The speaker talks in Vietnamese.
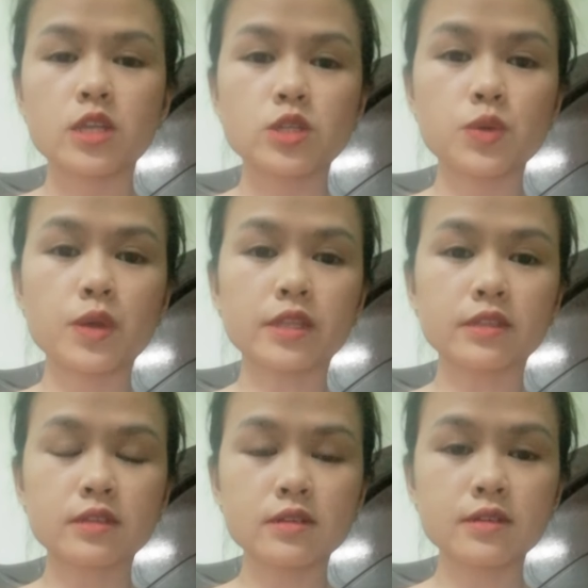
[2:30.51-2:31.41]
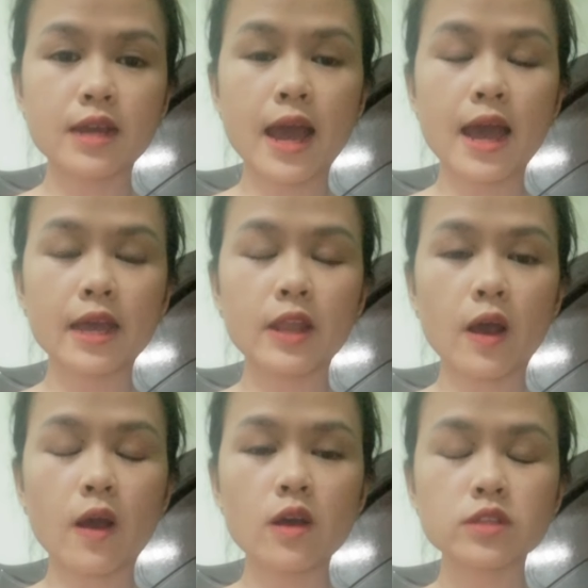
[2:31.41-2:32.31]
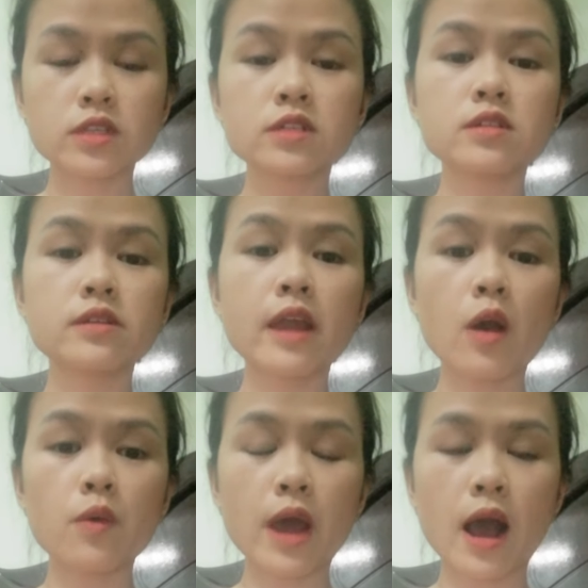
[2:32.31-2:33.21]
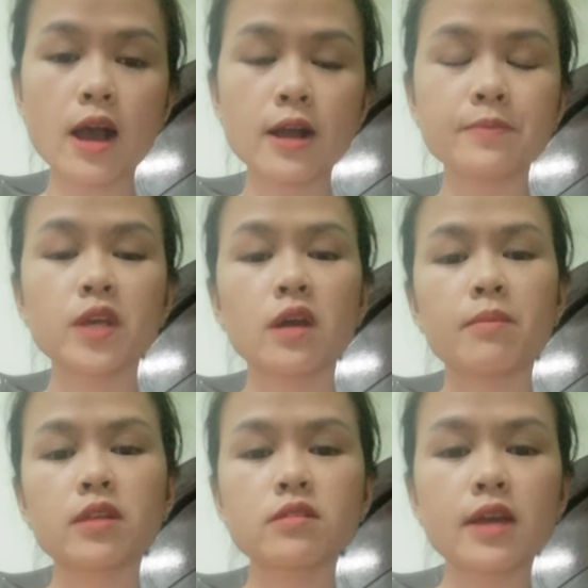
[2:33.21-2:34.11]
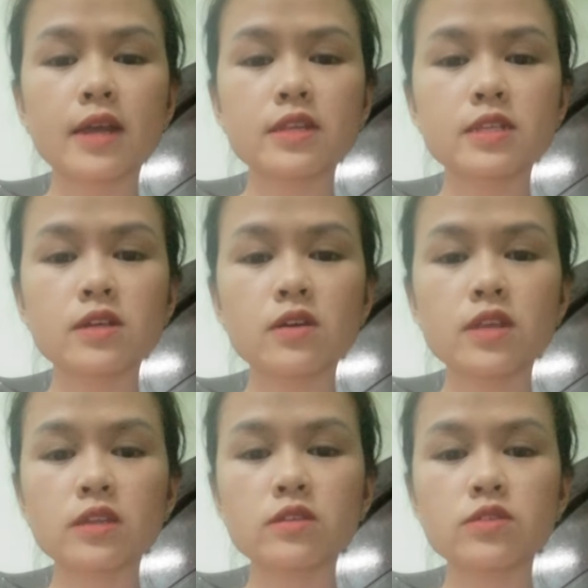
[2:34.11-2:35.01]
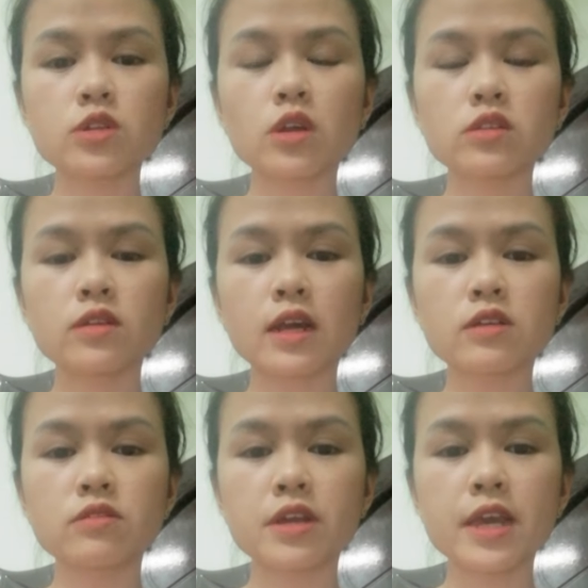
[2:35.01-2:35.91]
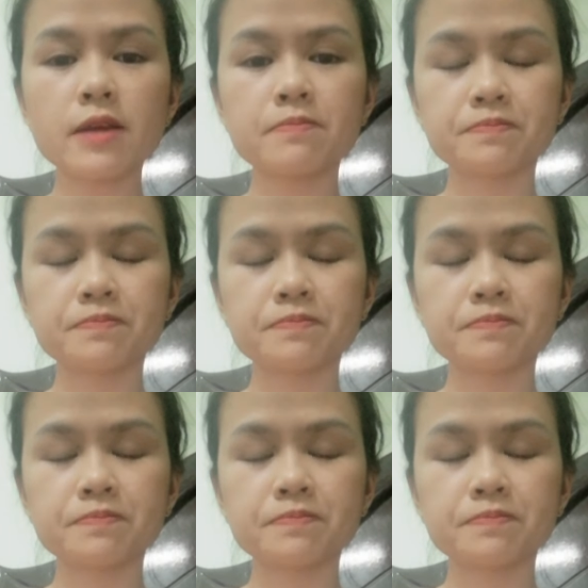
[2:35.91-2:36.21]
chuyển từ ai đó từ đâu đó ha mà thường hàn thế sơ trên từ trước nó thường là người nhé